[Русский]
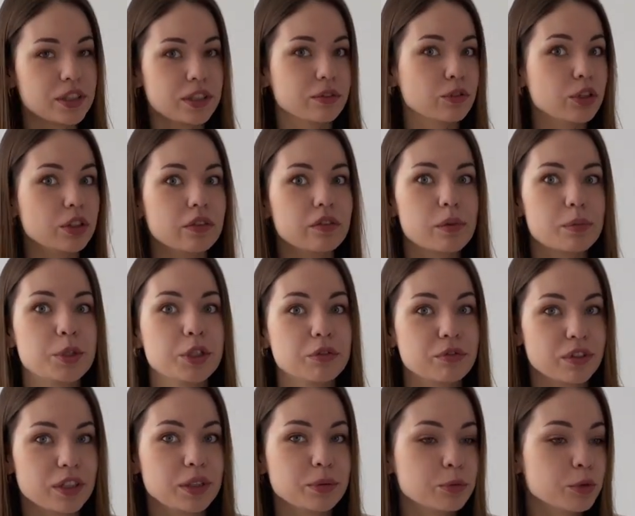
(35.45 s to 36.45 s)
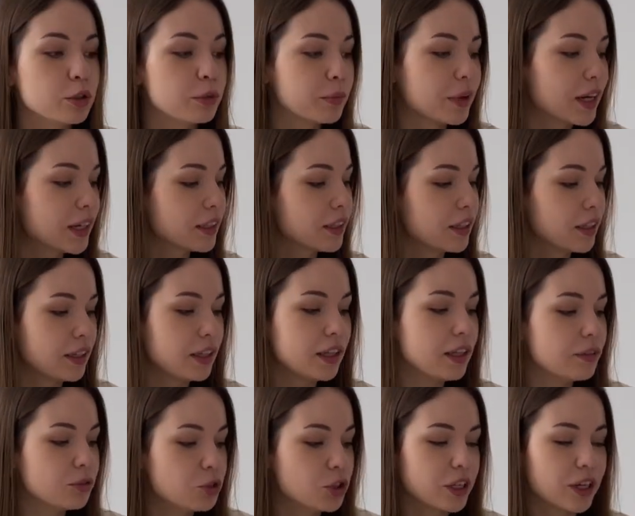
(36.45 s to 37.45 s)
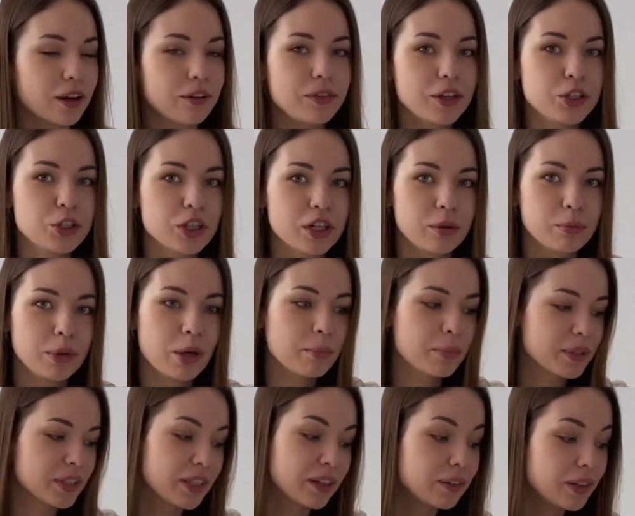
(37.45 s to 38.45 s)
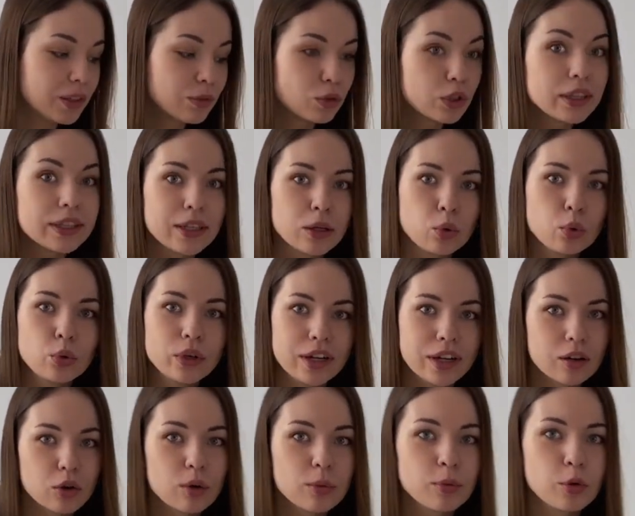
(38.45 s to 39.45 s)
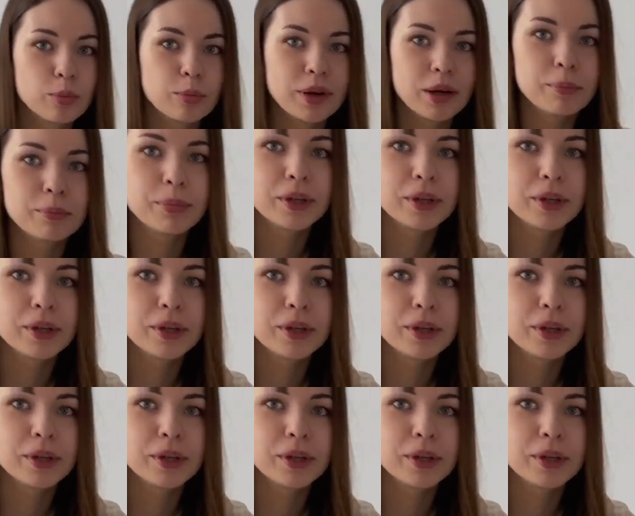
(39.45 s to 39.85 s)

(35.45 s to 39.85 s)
Сегодня вообще 8 марта, и вчера вечером нам поставили вот такую коробку прямо